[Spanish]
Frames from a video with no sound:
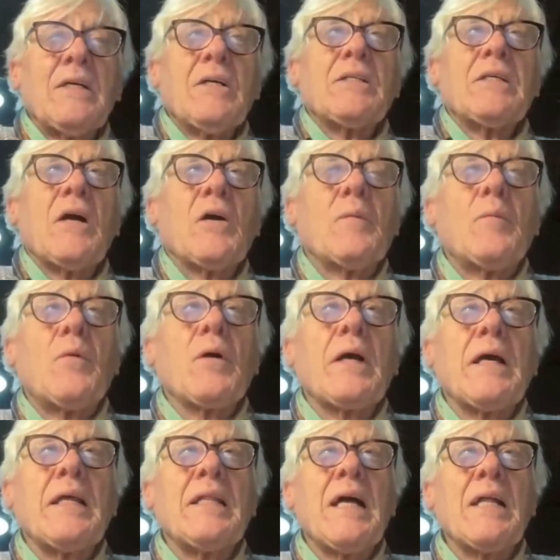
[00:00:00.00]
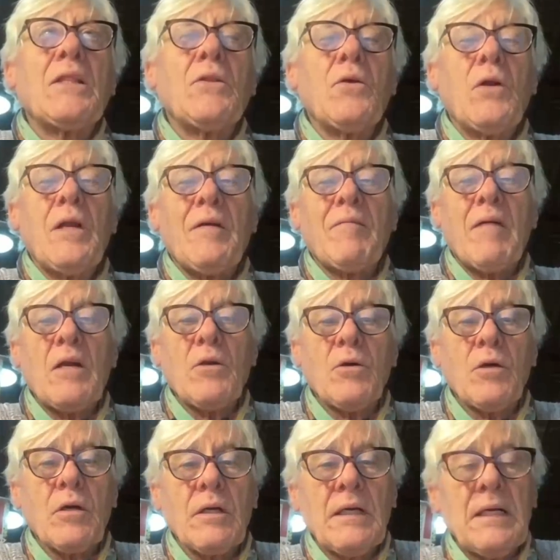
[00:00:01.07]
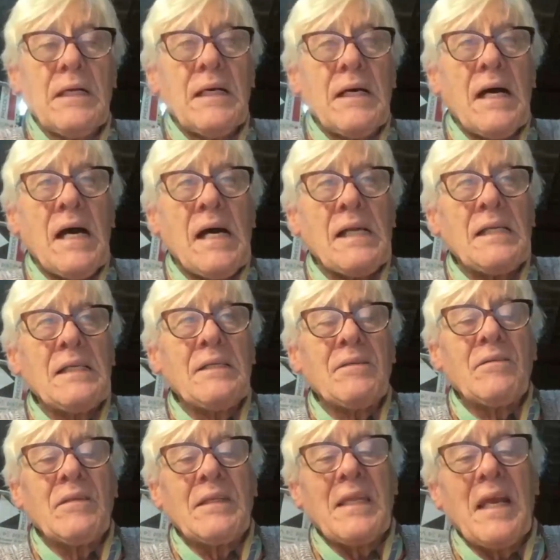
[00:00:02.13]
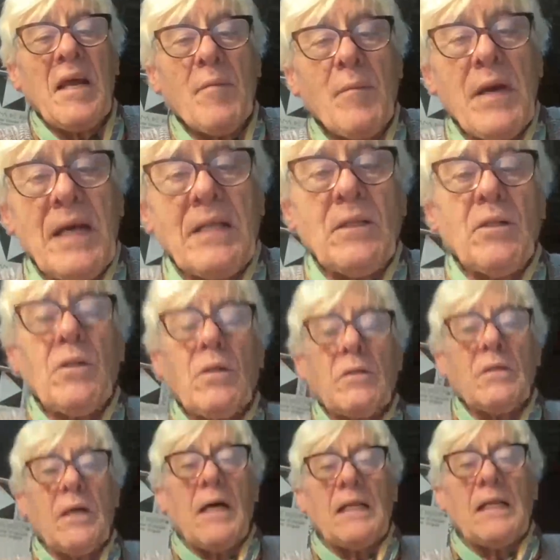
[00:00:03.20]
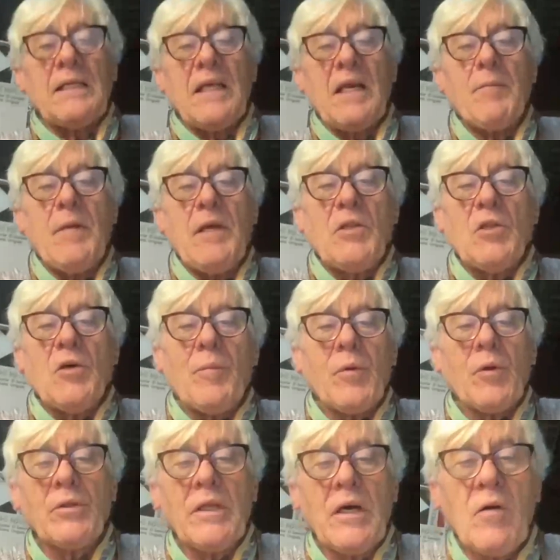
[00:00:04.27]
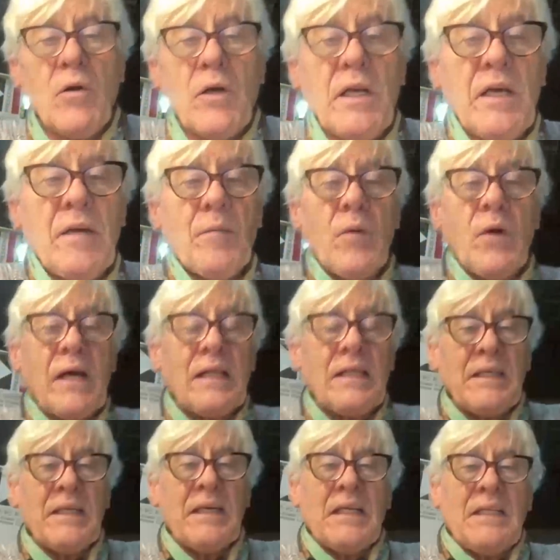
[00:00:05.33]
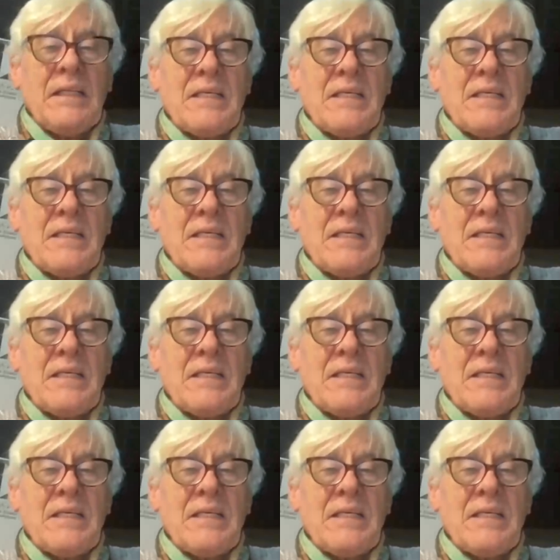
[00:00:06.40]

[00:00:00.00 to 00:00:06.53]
o sea, como que dándole valor al tremendo, al tremendo protagonismo que tiene el